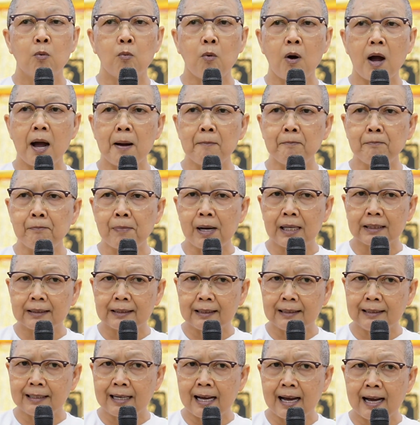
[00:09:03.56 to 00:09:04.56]
ความปรา
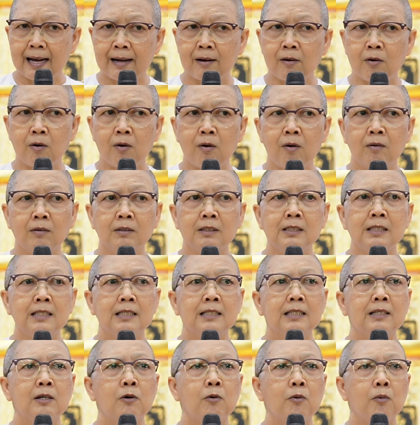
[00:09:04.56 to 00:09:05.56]
รถนาของ
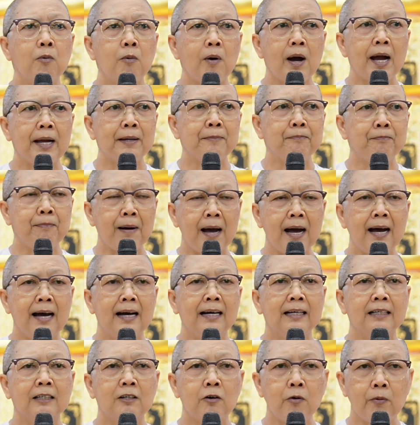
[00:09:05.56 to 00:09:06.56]
ควายป่า
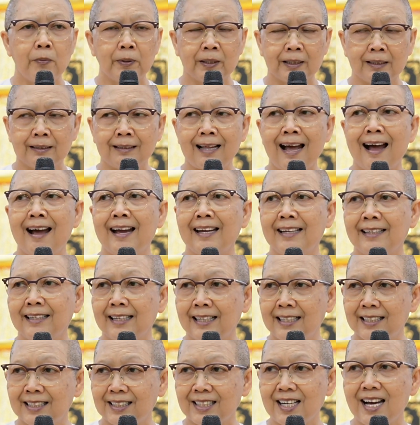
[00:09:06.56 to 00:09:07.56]
ก่อนตาย
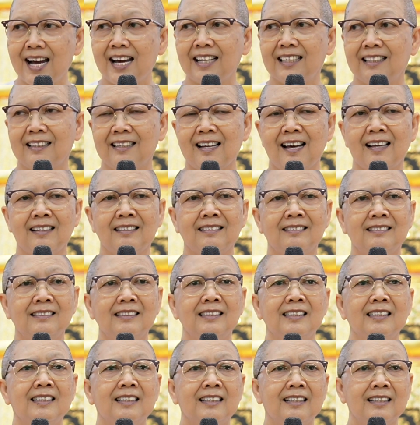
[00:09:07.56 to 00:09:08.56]
ในชาตินั้น
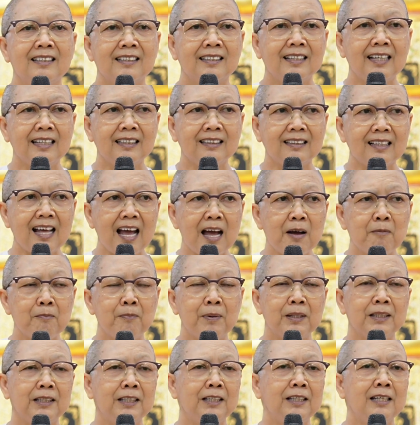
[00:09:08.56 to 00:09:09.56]
ได้ตั้ง
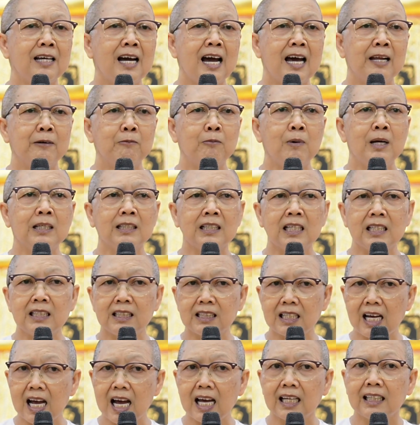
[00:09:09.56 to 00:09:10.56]
ปฏิญาณว่าถ้า
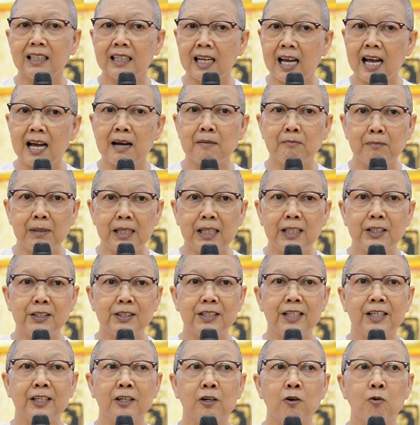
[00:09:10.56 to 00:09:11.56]
ชาติหน้ามี
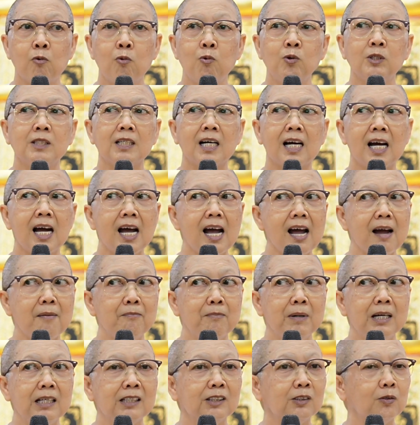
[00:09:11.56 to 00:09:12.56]
จริงกูจะฆ่า
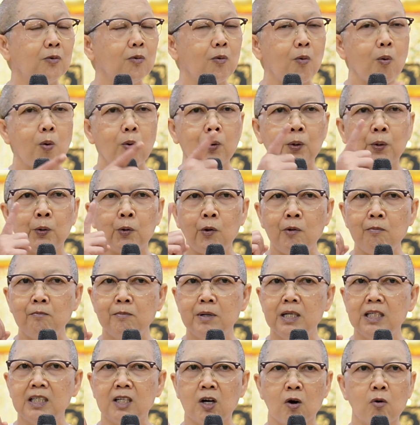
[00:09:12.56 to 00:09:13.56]
มึงทุกคนด้วย
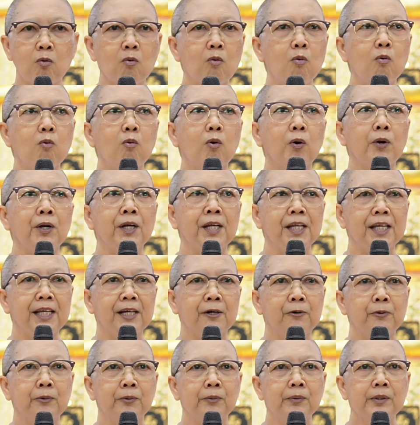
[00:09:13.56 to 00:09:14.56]
มือของกูคนเดี
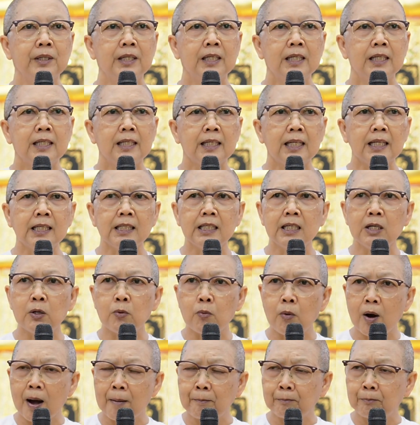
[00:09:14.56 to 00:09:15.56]
ยวนั่นคือ
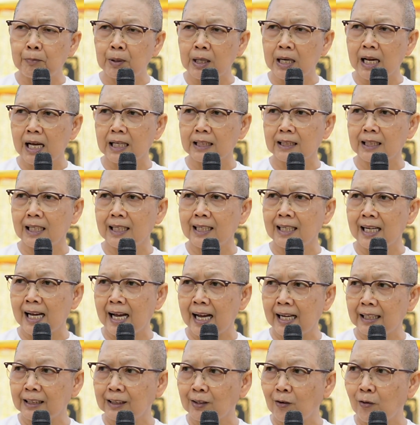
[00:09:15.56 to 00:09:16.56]
ความปรารถนา
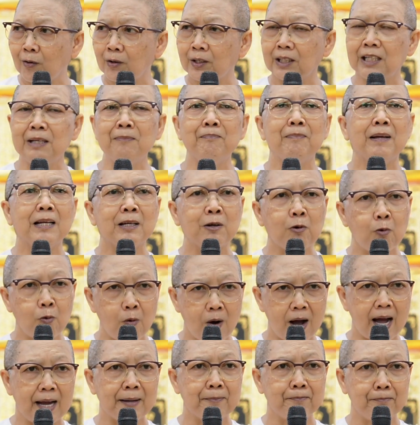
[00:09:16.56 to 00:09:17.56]
ตอนที่เป็นค
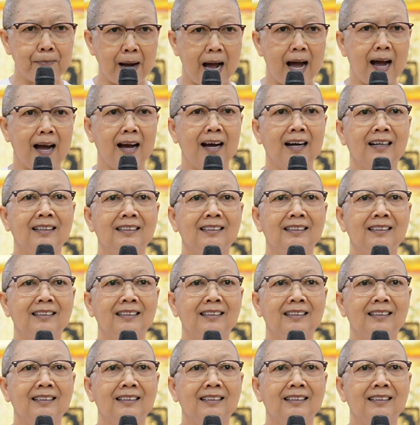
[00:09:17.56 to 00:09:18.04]
วายป่า